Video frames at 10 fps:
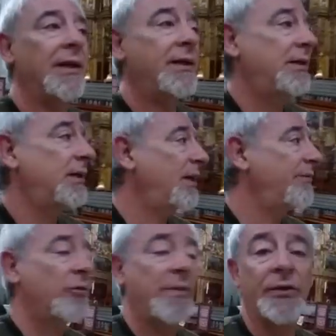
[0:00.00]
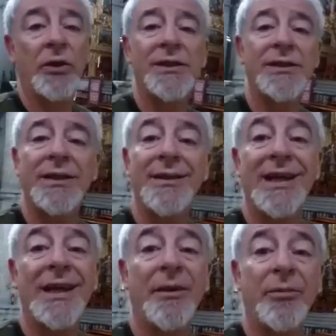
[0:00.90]
Eh, la información es que
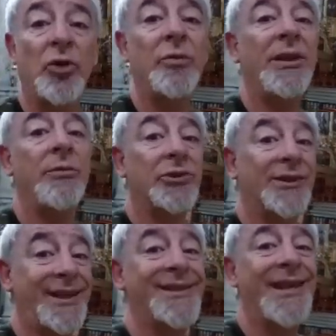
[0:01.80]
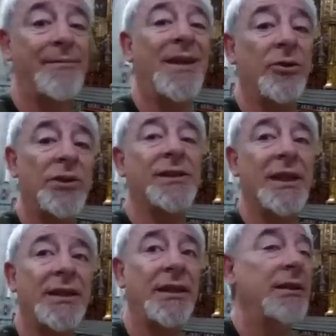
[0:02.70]
tendría que haber por lo mínimo tres
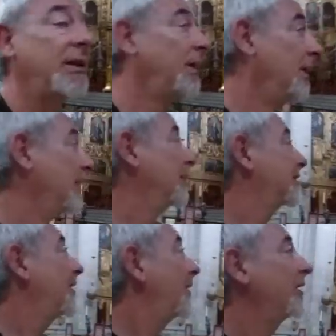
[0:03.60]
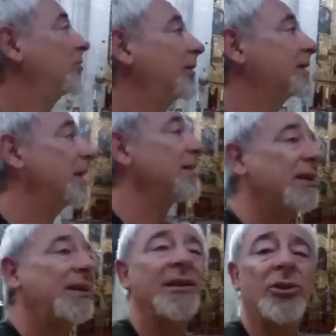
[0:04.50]
armadores aquí trabajando
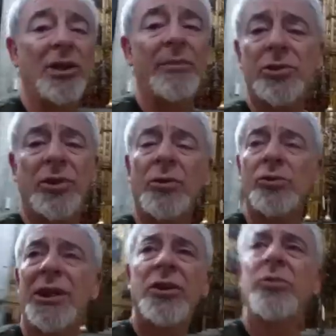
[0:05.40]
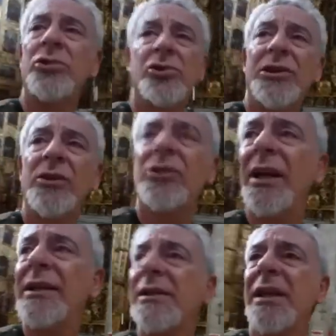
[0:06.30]
bastante. Yo ya me estoy angustiando mucho, ya no
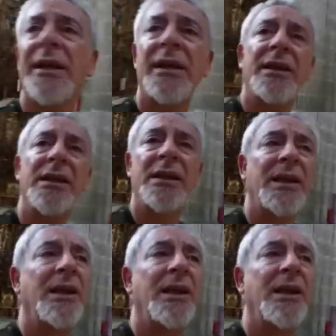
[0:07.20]
tengo ganas de estar aquí.